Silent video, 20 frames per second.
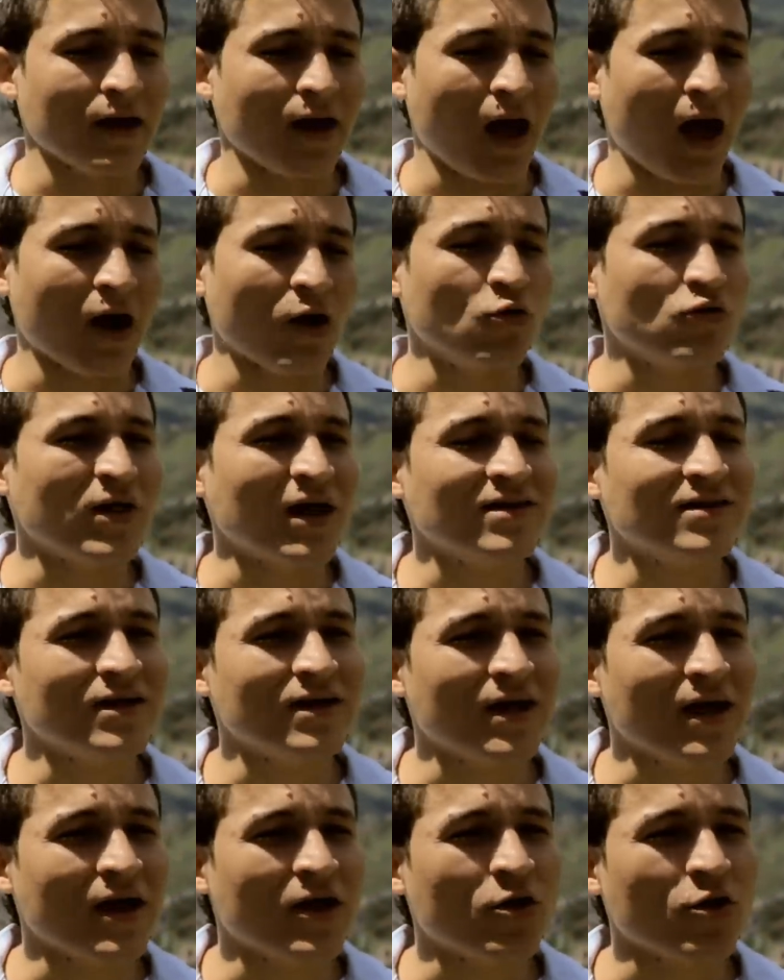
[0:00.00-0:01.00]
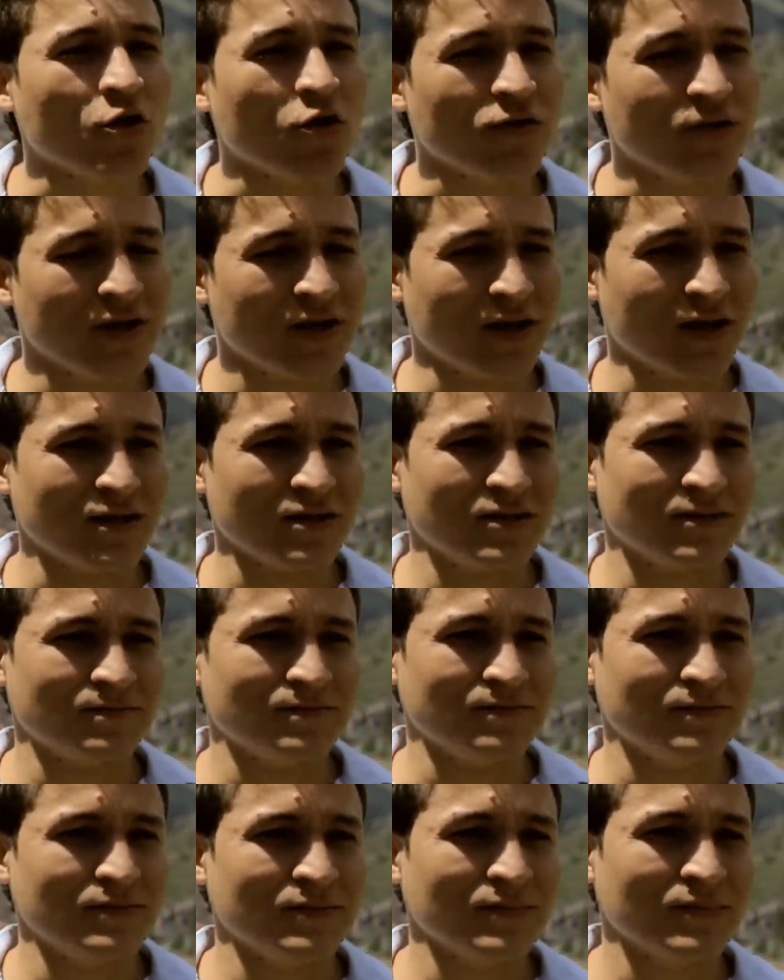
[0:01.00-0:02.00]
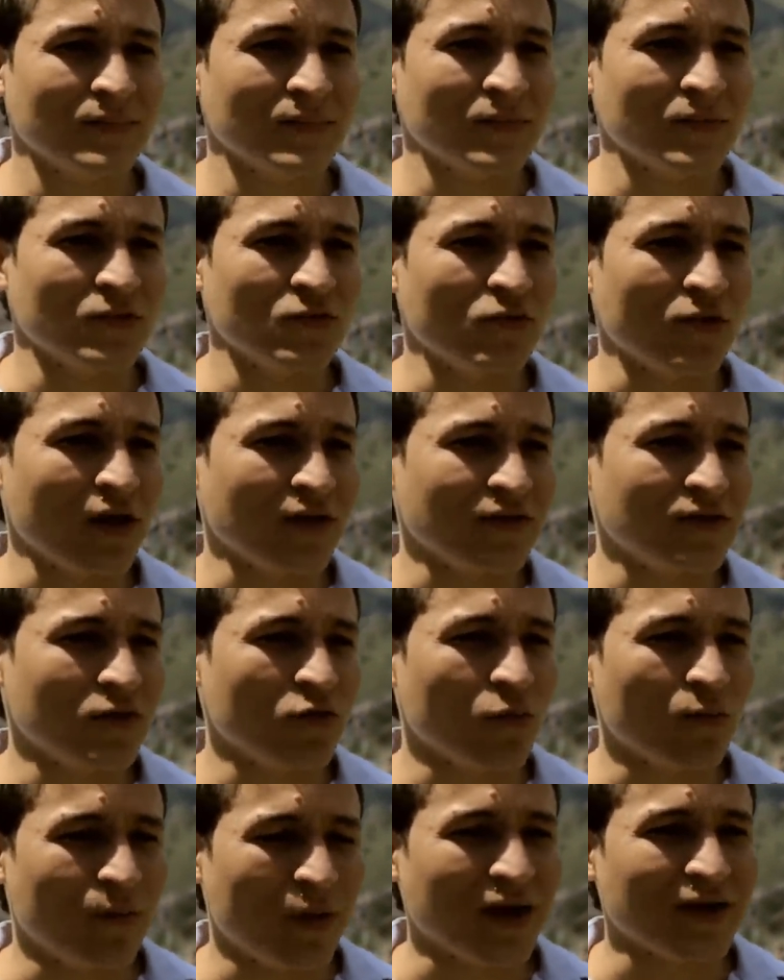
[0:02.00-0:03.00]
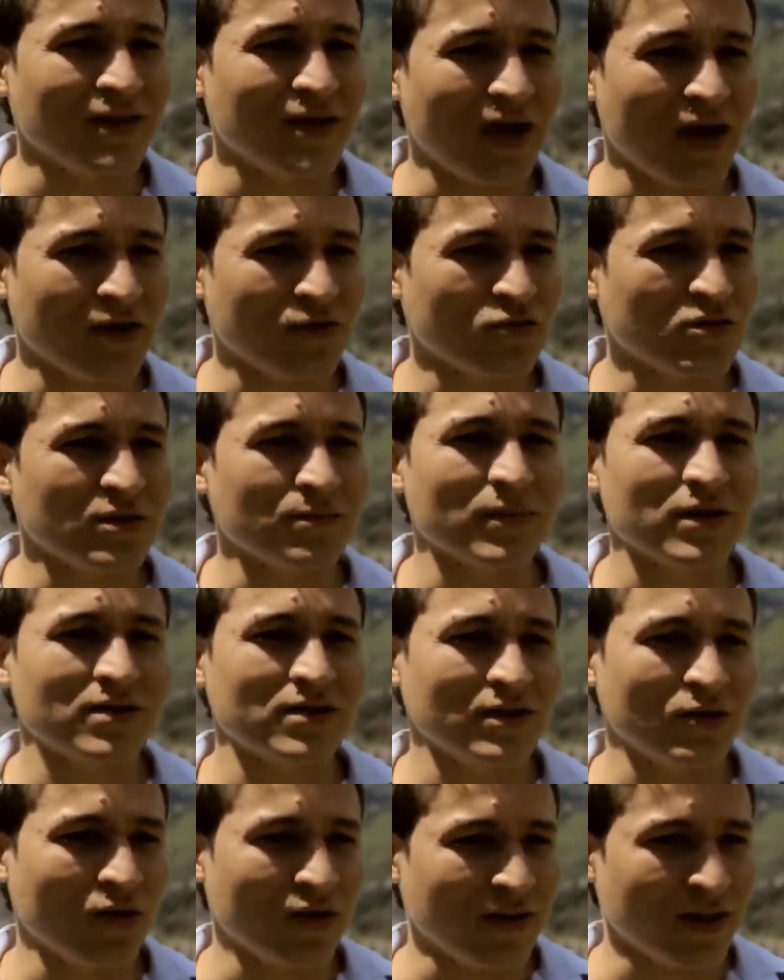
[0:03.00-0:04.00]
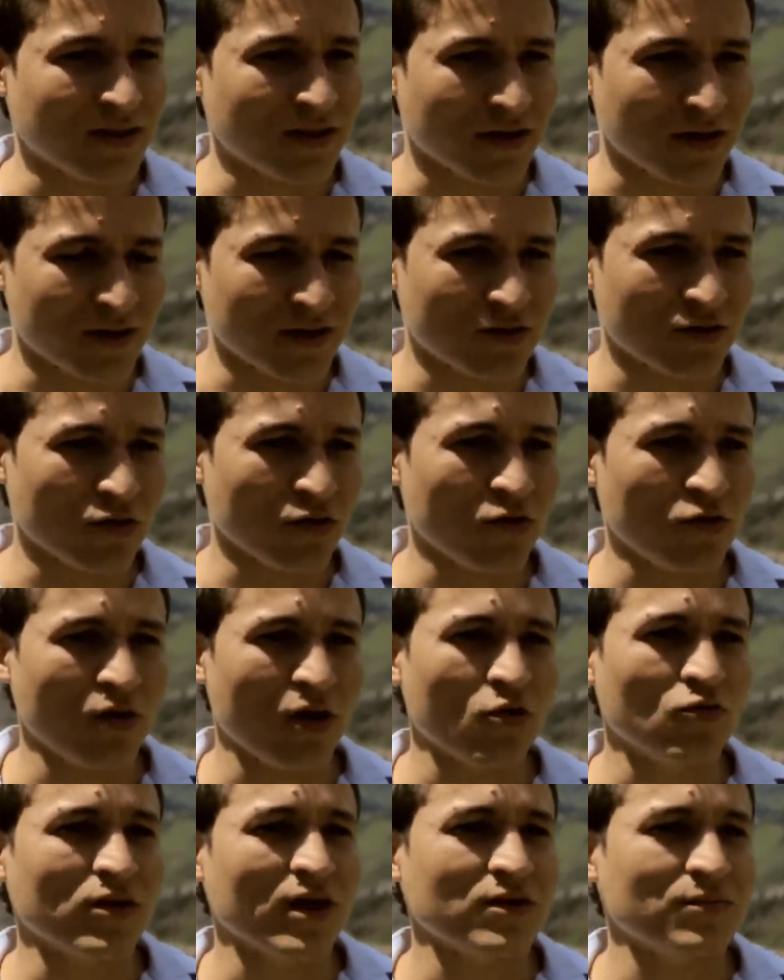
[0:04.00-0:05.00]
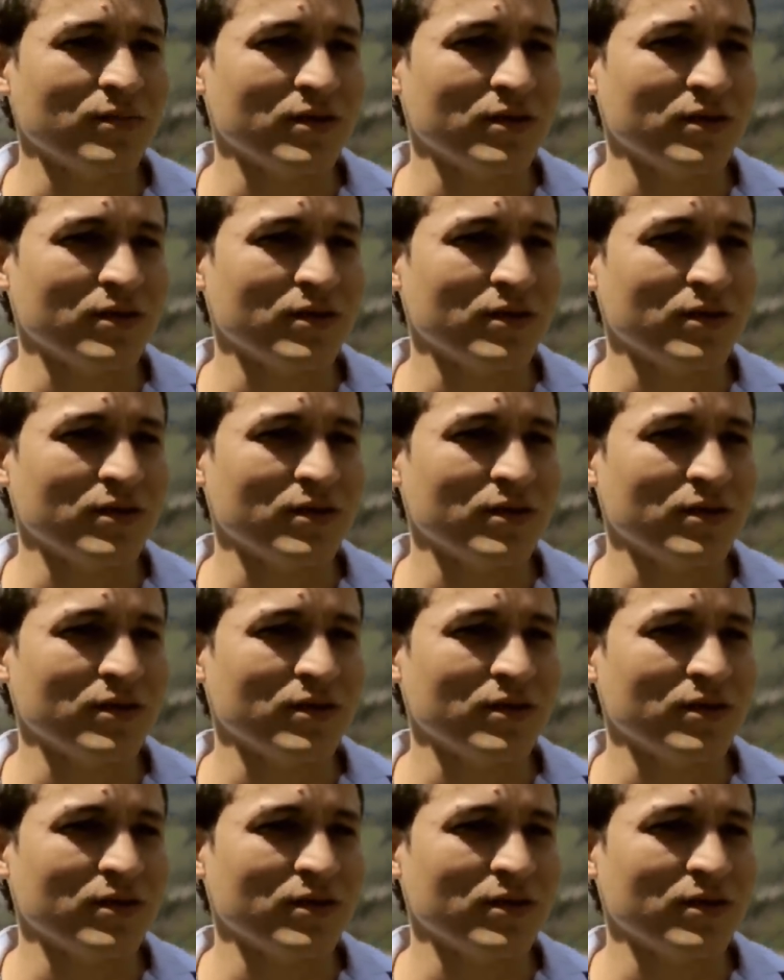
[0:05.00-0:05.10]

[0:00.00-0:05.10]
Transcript: hago una serie de crónicas durante un par de años investigo en el territorio, hago unas